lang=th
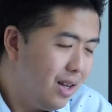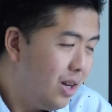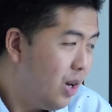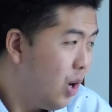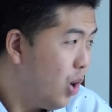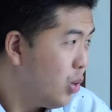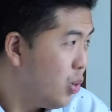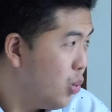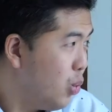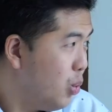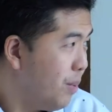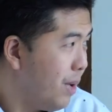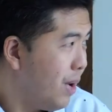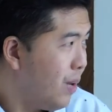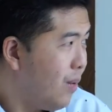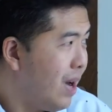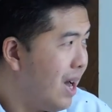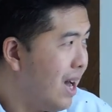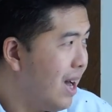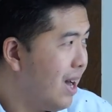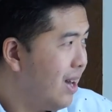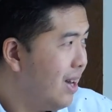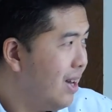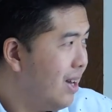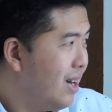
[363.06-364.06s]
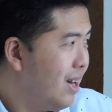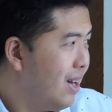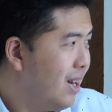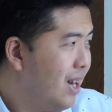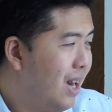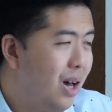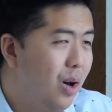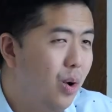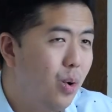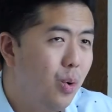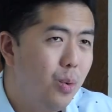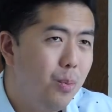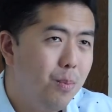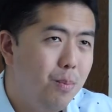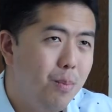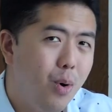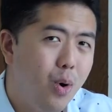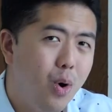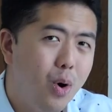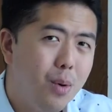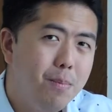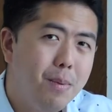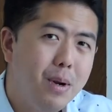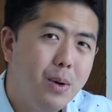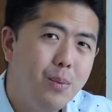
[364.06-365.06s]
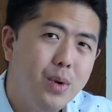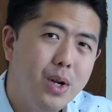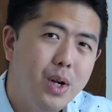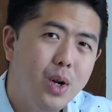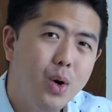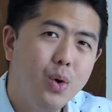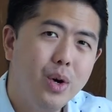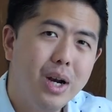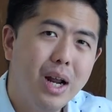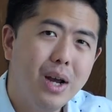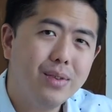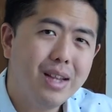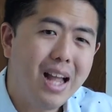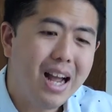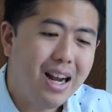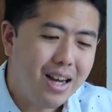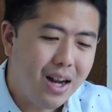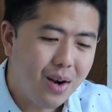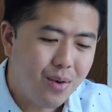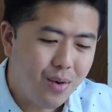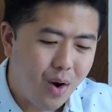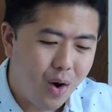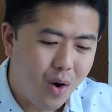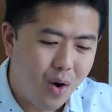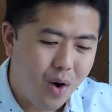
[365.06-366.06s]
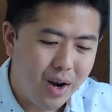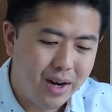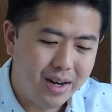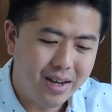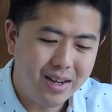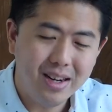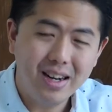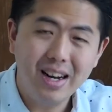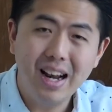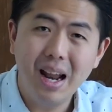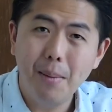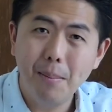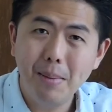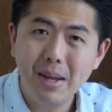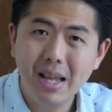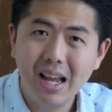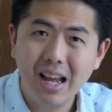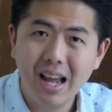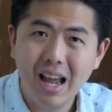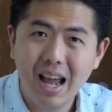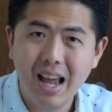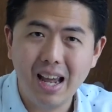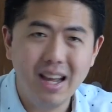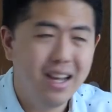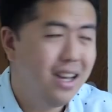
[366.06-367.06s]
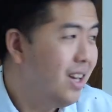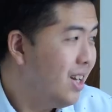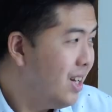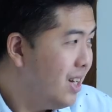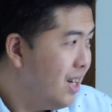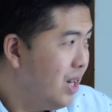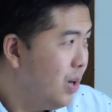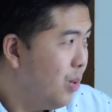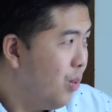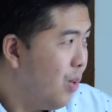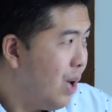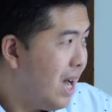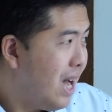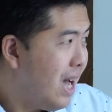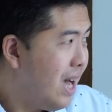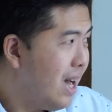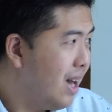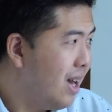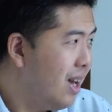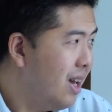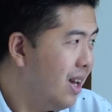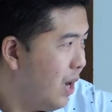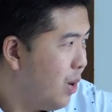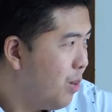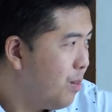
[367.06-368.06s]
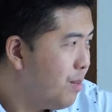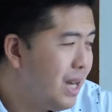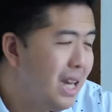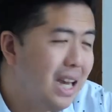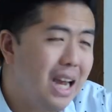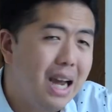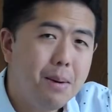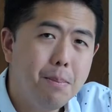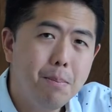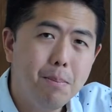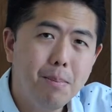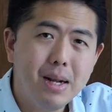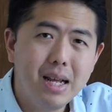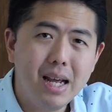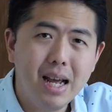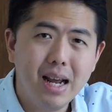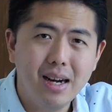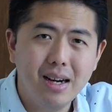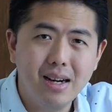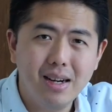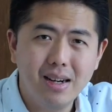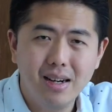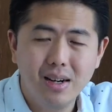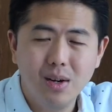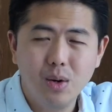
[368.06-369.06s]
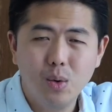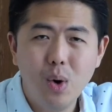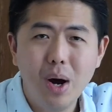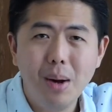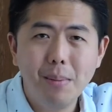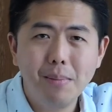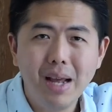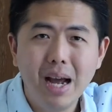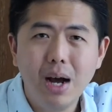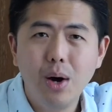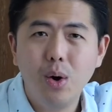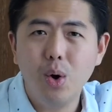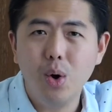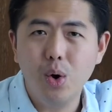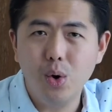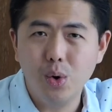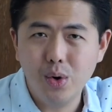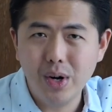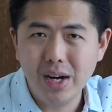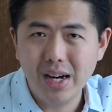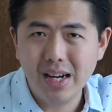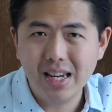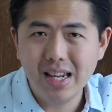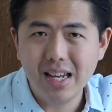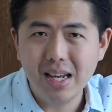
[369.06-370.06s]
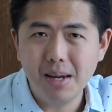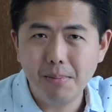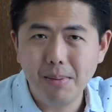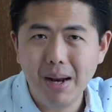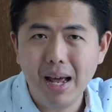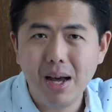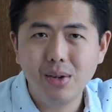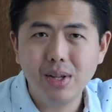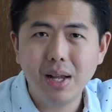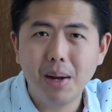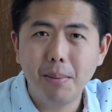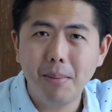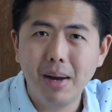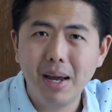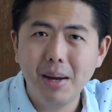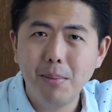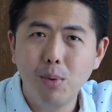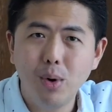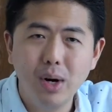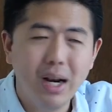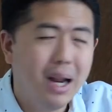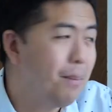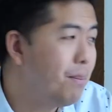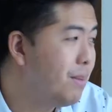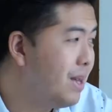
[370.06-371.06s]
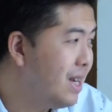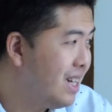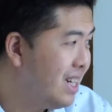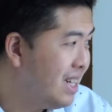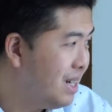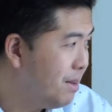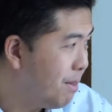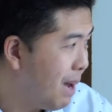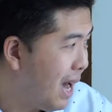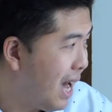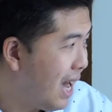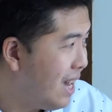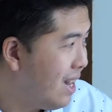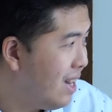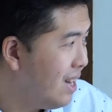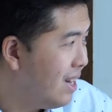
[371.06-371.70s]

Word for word: ลองดูไหมว่าเราโพสต์เป็นวิดีโอแนวตั้งแนวนอน แล้วเป็นยังไง หรือว่าเรามีการเปลี่ยนความยาวของครีเอทีฟแล้วทำให้ผลลัพธ์ดีขึ้นไหม